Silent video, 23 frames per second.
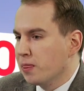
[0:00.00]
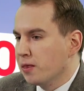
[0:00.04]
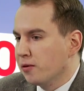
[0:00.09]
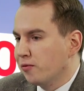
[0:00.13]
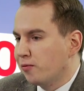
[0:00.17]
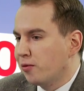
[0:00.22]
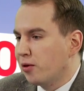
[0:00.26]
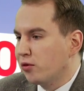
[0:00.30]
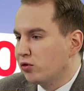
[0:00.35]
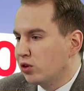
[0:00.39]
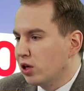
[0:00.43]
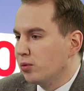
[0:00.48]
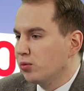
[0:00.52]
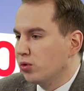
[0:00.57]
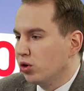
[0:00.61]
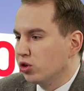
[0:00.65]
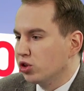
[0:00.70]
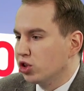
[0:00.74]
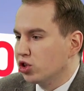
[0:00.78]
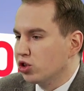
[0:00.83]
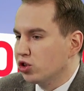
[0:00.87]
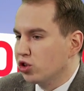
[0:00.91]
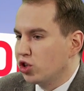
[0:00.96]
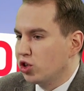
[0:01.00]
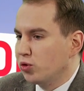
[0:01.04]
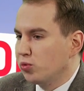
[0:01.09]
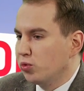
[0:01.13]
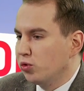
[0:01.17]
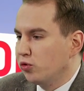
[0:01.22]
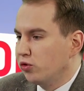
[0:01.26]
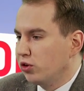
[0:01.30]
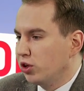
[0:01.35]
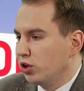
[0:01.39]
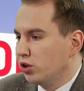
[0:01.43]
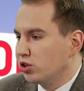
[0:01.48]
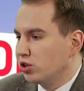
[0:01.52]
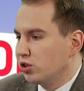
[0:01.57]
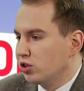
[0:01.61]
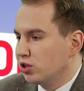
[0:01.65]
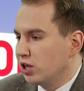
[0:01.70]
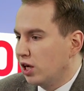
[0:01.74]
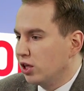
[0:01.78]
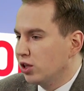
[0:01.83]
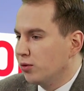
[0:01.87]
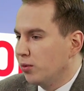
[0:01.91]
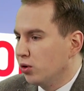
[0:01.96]
Wbrew temu, chociaż co się mówi,
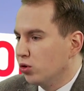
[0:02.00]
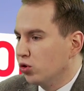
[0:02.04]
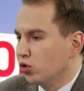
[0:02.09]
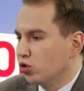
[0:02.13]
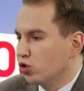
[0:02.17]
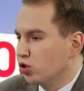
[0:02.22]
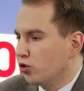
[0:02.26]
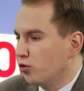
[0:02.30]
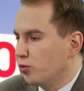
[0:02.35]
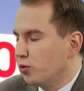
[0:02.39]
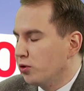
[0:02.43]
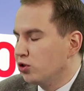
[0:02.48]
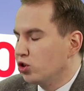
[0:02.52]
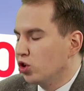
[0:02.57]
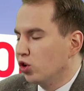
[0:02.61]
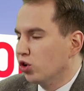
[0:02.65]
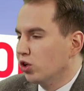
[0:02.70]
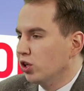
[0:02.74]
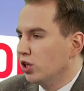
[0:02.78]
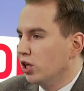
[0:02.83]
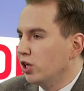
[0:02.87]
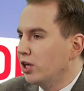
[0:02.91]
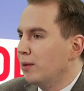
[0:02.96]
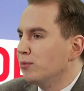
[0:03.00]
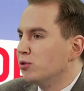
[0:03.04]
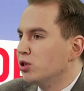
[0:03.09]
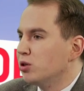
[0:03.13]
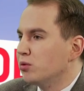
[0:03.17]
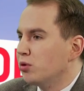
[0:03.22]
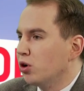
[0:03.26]
Stany mają duży wpływ ciągle na Niemcy,